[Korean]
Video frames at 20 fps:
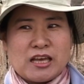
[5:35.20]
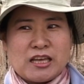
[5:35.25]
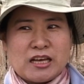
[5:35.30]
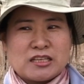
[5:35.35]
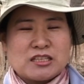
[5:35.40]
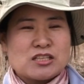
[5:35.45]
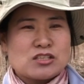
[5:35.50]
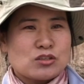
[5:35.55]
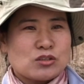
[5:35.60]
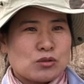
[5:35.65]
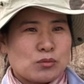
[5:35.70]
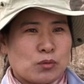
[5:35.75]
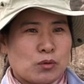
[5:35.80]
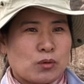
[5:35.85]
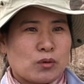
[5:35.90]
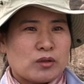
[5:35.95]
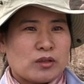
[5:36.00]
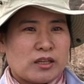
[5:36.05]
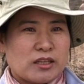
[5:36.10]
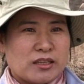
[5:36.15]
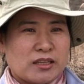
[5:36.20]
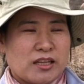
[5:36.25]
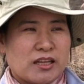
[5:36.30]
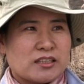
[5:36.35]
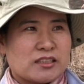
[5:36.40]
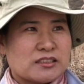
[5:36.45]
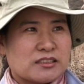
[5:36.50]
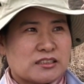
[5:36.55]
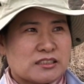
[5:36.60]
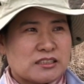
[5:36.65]
양대천을 복원하는데
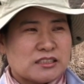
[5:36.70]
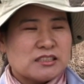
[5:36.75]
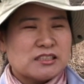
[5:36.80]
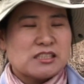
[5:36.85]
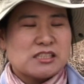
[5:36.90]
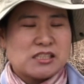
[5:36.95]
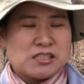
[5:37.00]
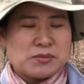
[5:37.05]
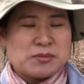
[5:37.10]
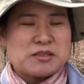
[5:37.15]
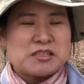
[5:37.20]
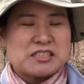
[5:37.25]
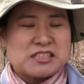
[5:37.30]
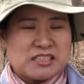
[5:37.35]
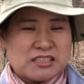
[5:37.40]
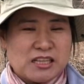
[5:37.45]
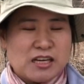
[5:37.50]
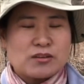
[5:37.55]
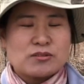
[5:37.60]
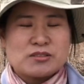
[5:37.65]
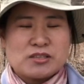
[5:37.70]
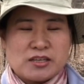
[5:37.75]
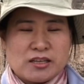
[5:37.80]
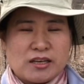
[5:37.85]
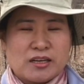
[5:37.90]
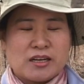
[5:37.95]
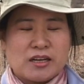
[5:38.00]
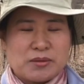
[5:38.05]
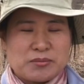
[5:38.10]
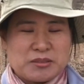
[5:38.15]
그, 그 힘이 크다고
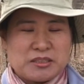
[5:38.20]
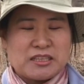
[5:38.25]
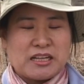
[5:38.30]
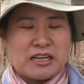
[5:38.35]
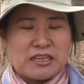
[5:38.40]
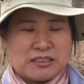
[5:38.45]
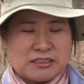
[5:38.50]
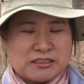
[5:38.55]
생각합니다.